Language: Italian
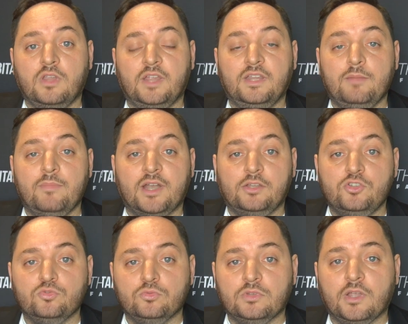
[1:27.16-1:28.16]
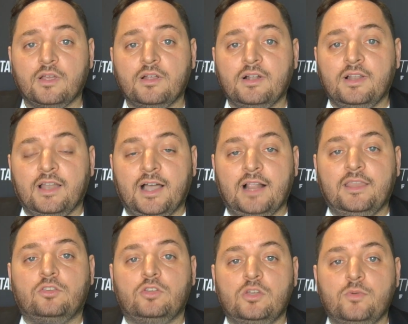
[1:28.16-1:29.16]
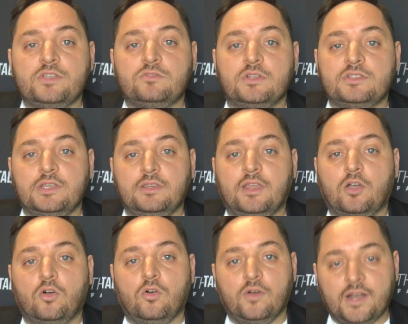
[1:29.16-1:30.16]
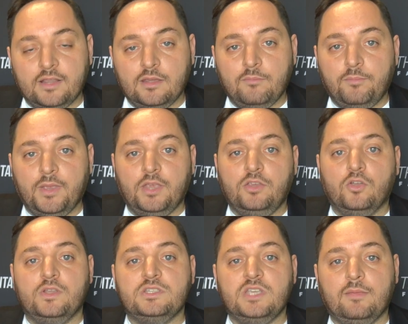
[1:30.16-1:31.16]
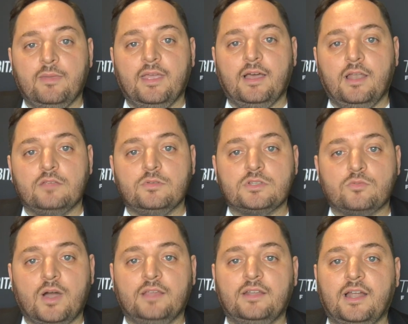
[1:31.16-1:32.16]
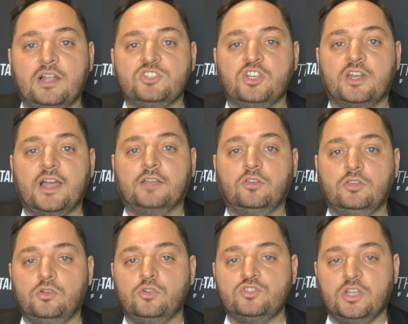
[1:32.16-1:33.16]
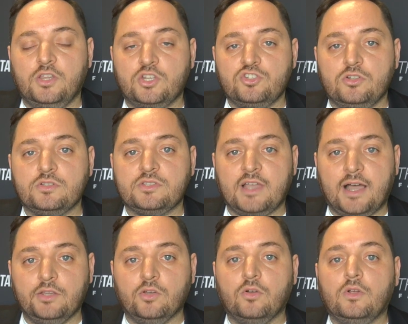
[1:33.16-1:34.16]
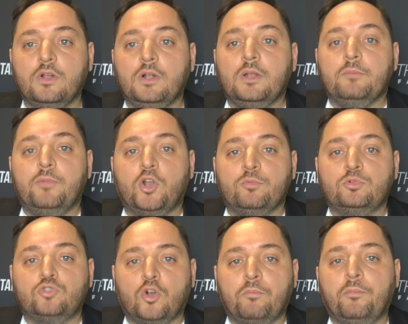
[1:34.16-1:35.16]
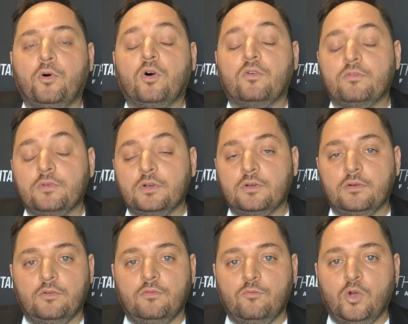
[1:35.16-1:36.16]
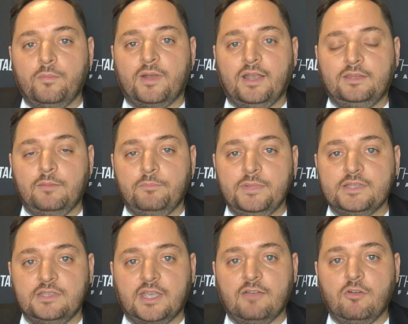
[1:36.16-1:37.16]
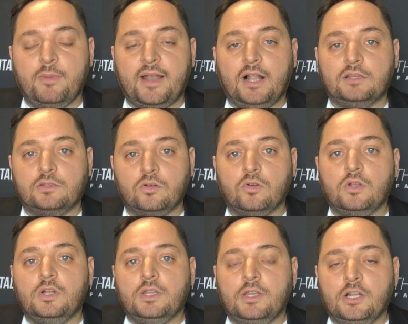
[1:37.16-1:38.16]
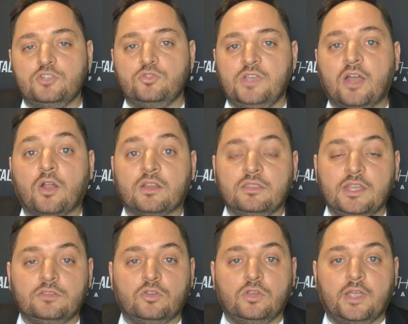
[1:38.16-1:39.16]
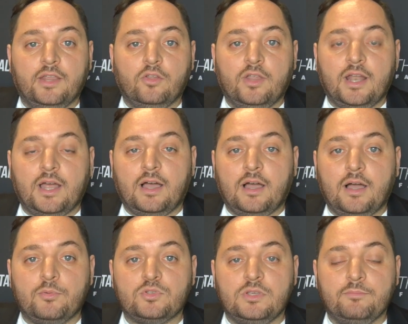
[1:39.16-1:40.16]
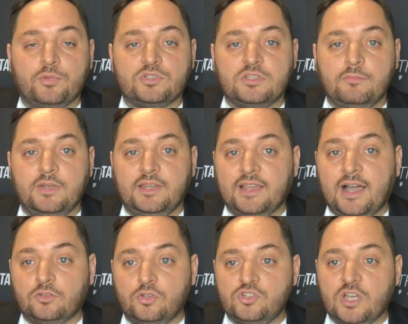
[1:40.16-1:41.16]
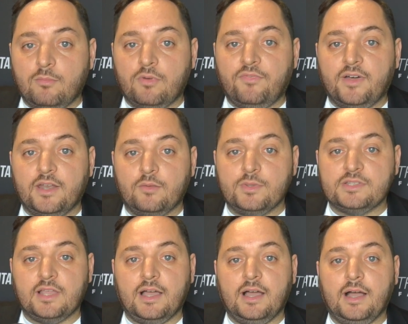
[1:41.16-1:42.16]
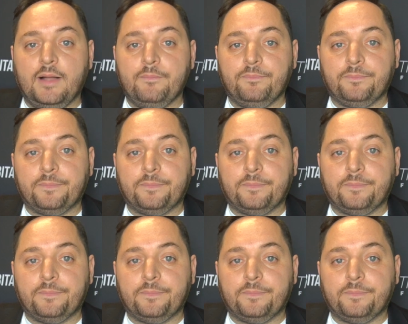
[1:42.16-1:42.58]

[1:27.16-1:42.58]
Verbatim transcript: nella delibera di giunta. Al netto di questo il sindaco con grande impegno insieme alla sua squadra ha cercato di concederci lo stadio, però purtroppo eh, voi per le tempistiche, voi peraltro, il Giuliano ha detto che non era impossibilitato diciamo, fare questa,